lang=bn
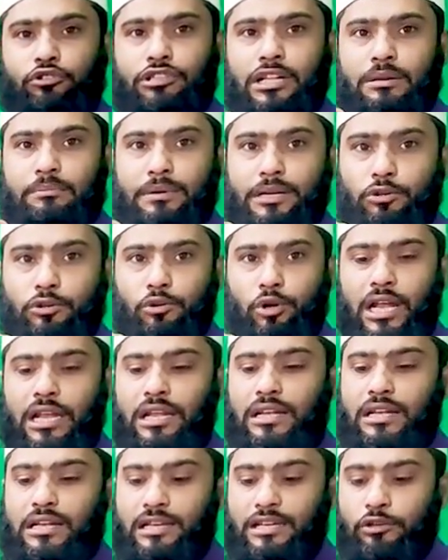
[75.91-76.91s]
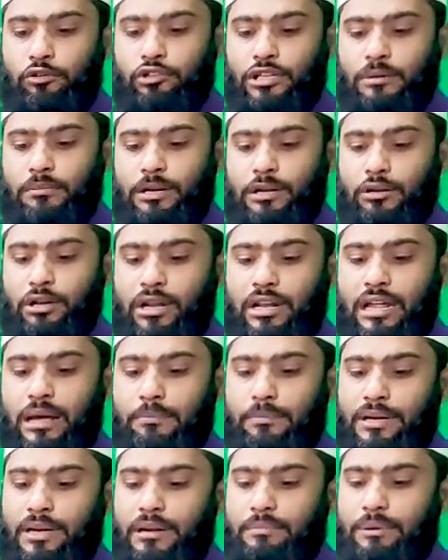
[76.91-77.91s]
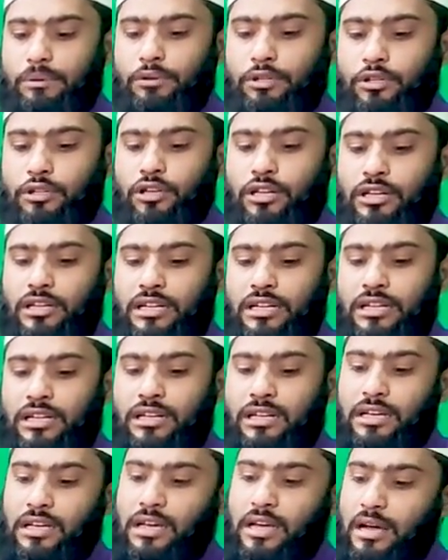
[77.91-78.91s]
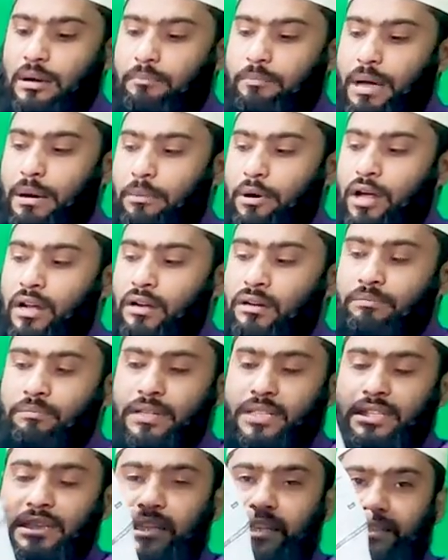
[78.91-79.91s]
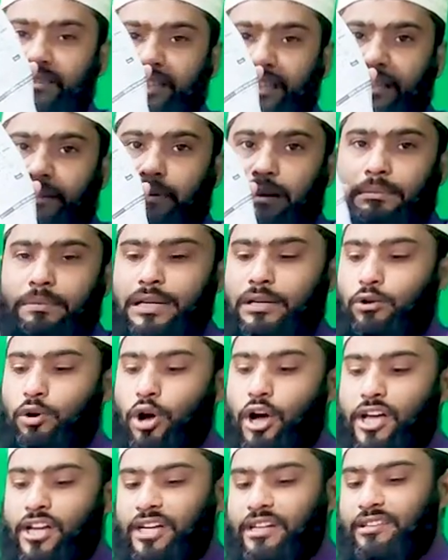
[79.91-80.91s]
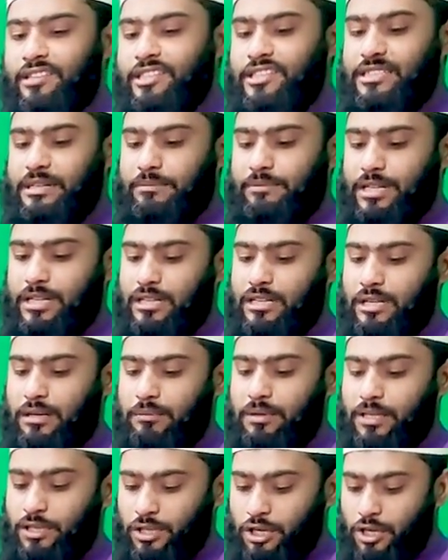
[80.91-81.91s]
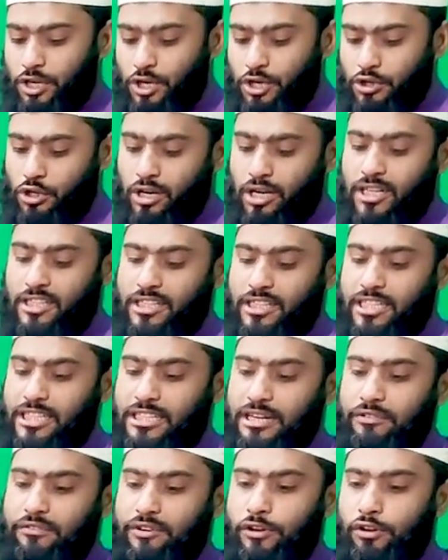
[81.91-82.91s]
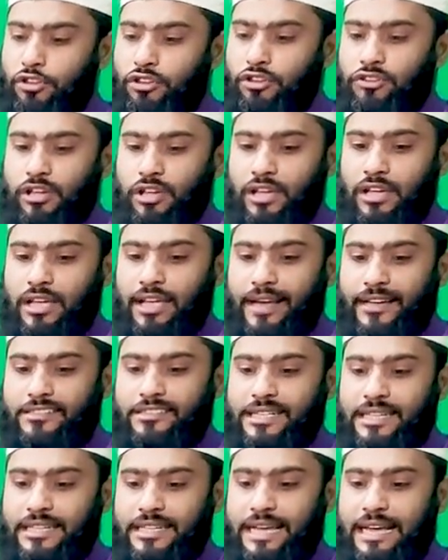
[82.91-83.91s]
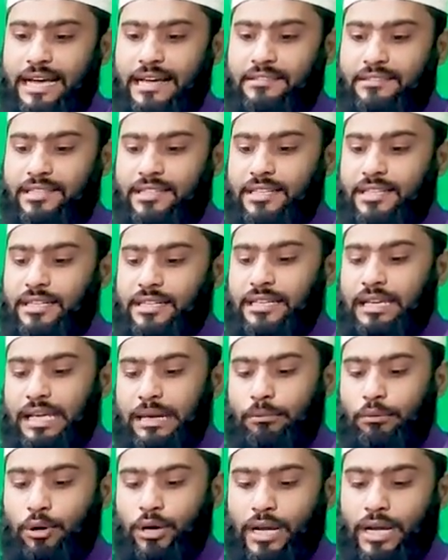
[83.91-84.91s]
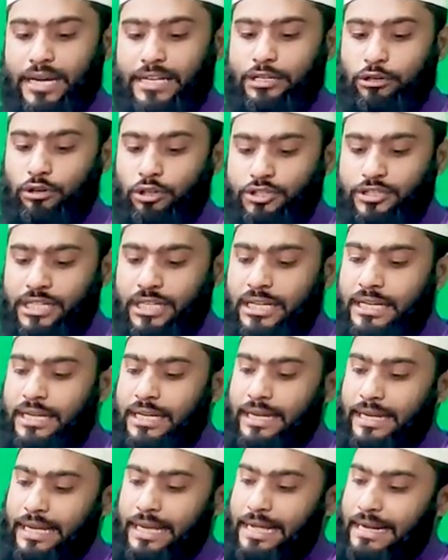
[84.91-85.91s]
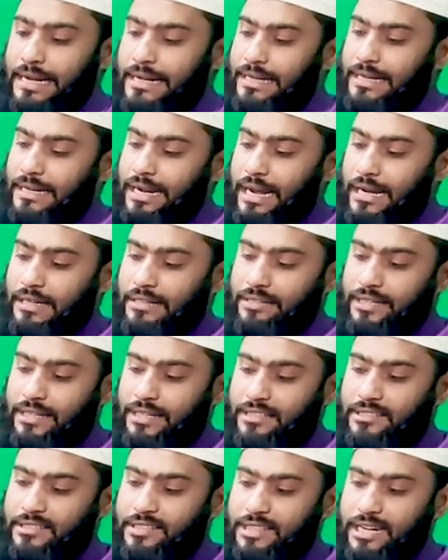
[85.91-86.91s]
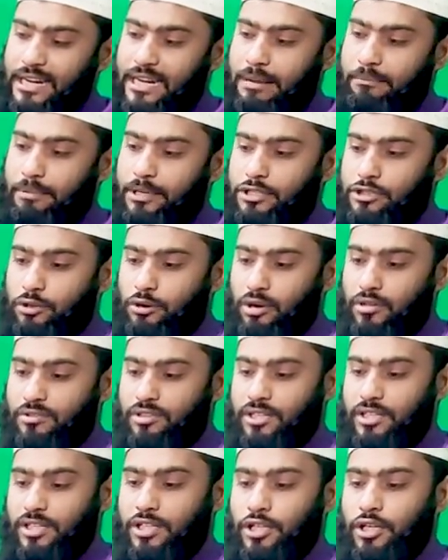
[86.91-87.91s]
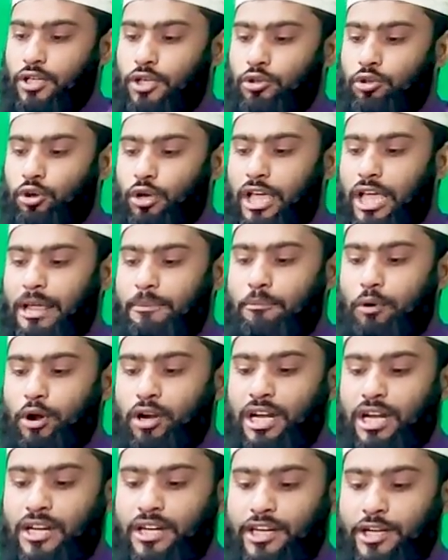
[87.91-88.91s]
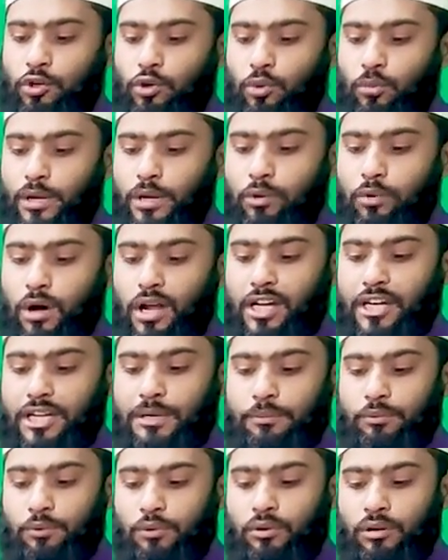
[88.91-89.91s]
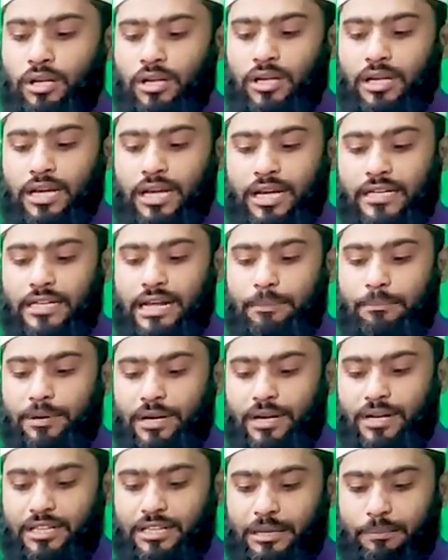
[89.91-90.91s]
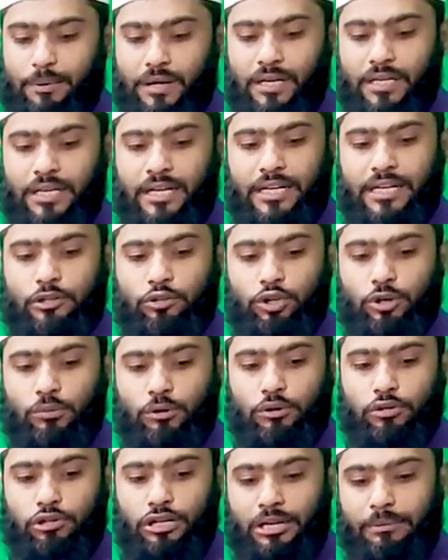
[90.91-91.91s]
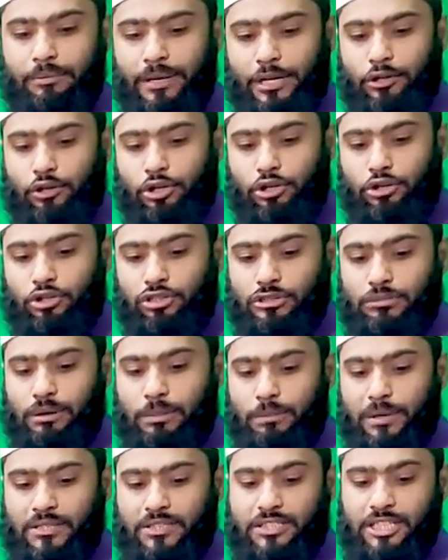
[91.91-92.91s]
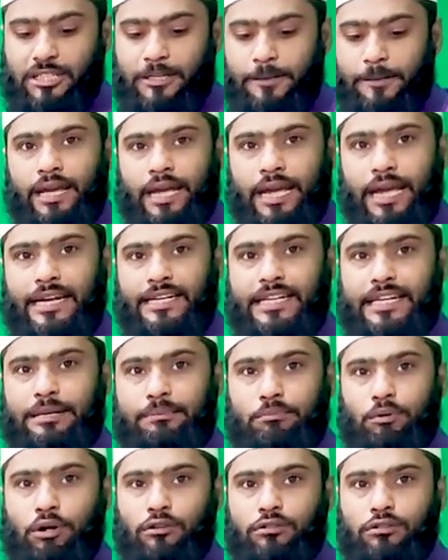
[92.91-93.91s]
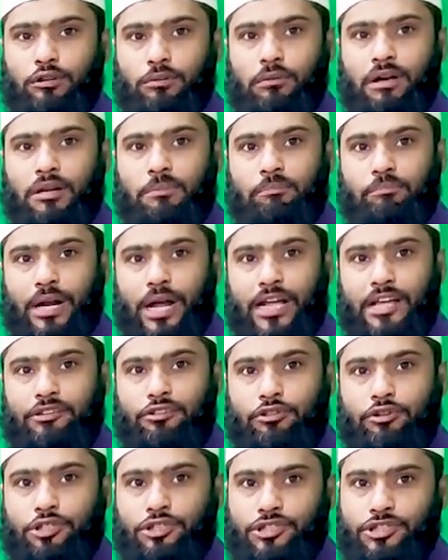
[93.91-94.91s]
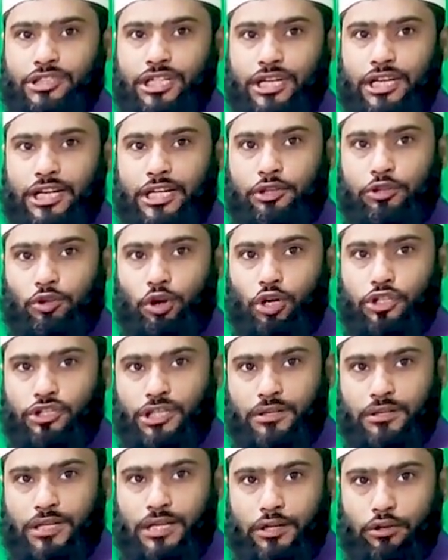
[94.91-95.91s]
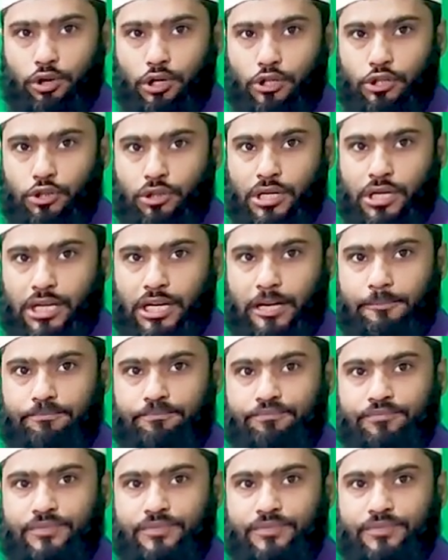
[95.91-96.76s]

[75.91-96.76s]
ইউজার ম্যানুয়াল ইউজার ম্যানুয়ালে আপনারা বিভিন্ন ধরনের ব্যবহার বিধি জানতে পারবেন ওয়ারিং সিস্টেম জানতে পারবেন সঙ্গে তিনটা ফিউজ এক্সট্রা দেয়া আছে এবং এটি হচ্ছে গ্যারান্টি কার্ড যেখানে সিরিয়াল নাম্বার সহ আছে তো এই মডেলটি খুবই কোয়ালিটিফুল এটা আপনারা নিতে পারেন এটা দুই বছরের বিক্রয়ত্ব সেবা পাচ্ছেন এটির বর্তমান প্রাইস হচ্ছে দশ হাজার নয়শো টাকা